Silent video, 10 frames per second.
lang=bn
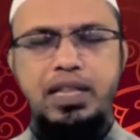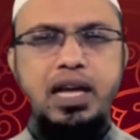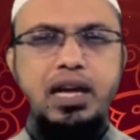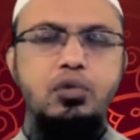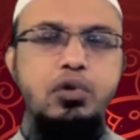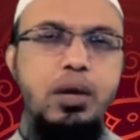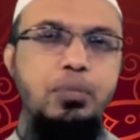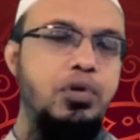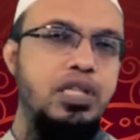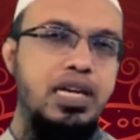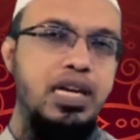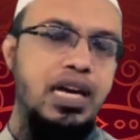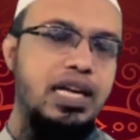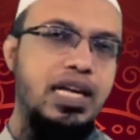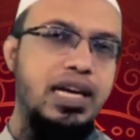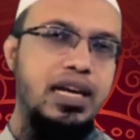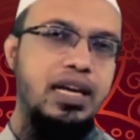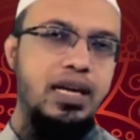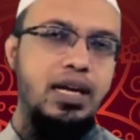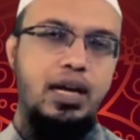পাতলা কোনো কাপড় দিয়ে ঢাকলেন
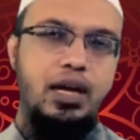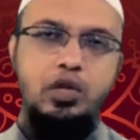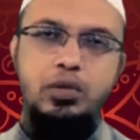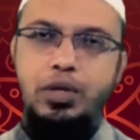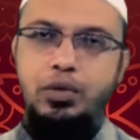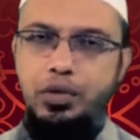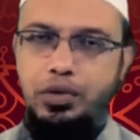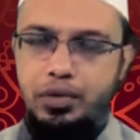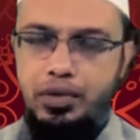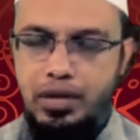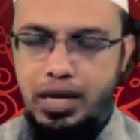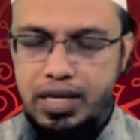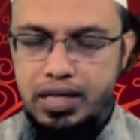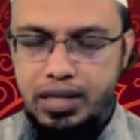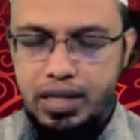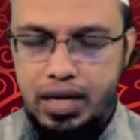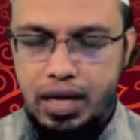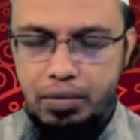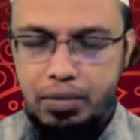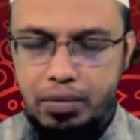অথবা কোনো গাড়িতে
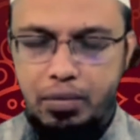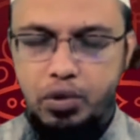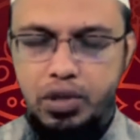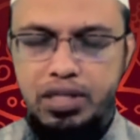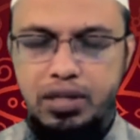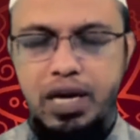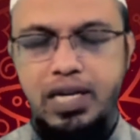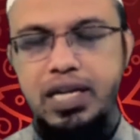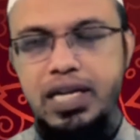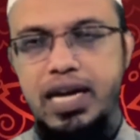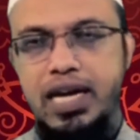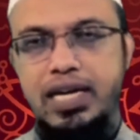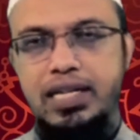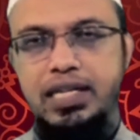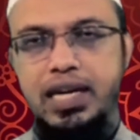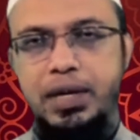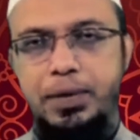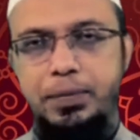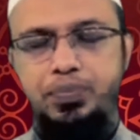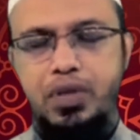এমনভাবে বসলেন যে বাহির থেকে দেখা না যায়
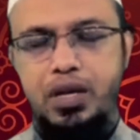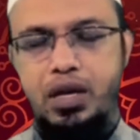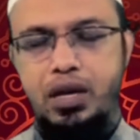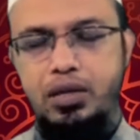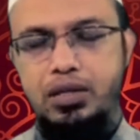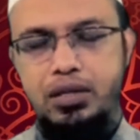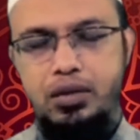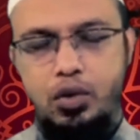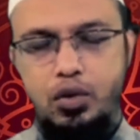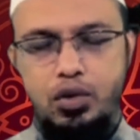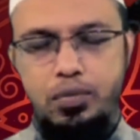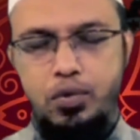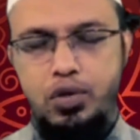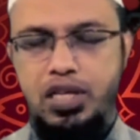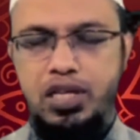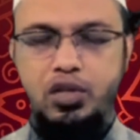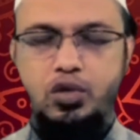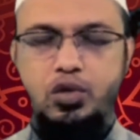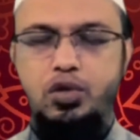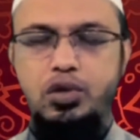অর্থাৎ অন্য পুরুষের
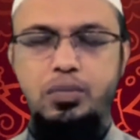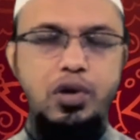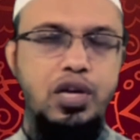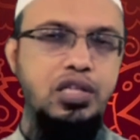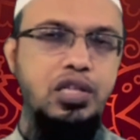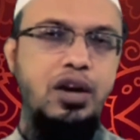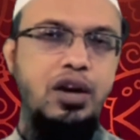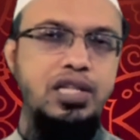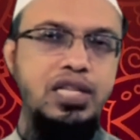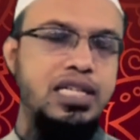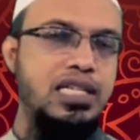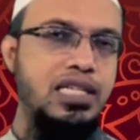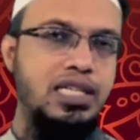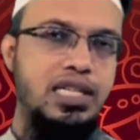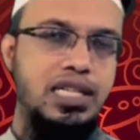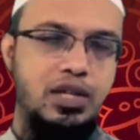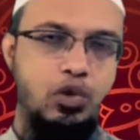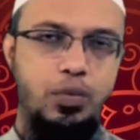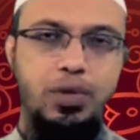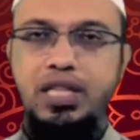সাথে সৌন্দর্য প্রকাশ না হয় সেই চেষ্টা তিনি
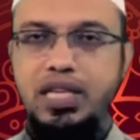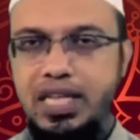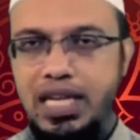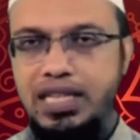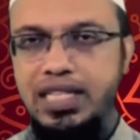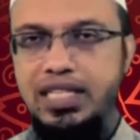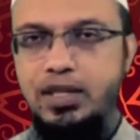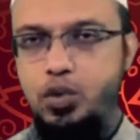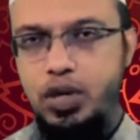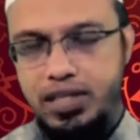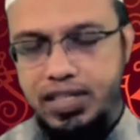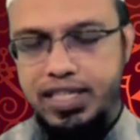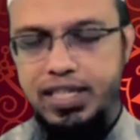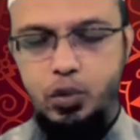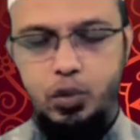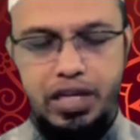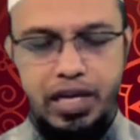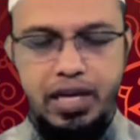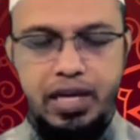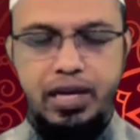করবেন তার সাধ্যে যেটুকু আছে সেটুকু
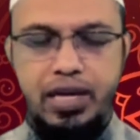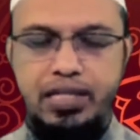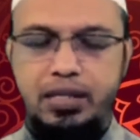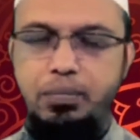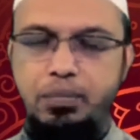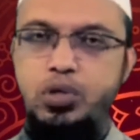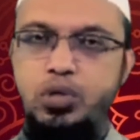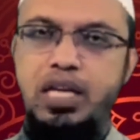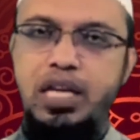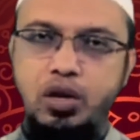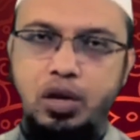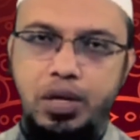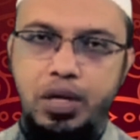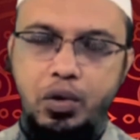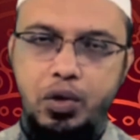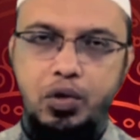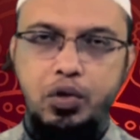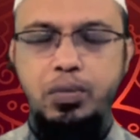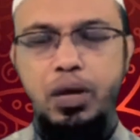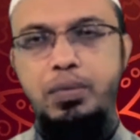দিয়ে হিজাব পড়তেই হবে অন্য
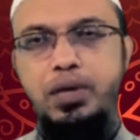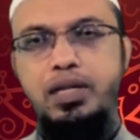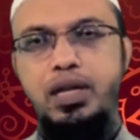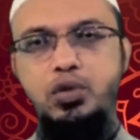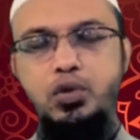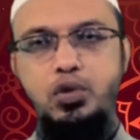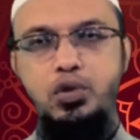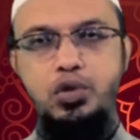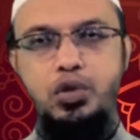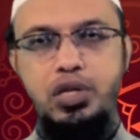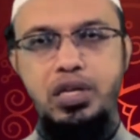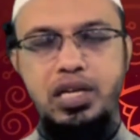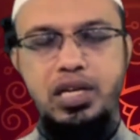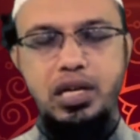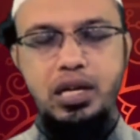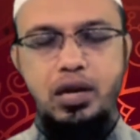কোনোভাবে তার সৌন্দর্য তিনি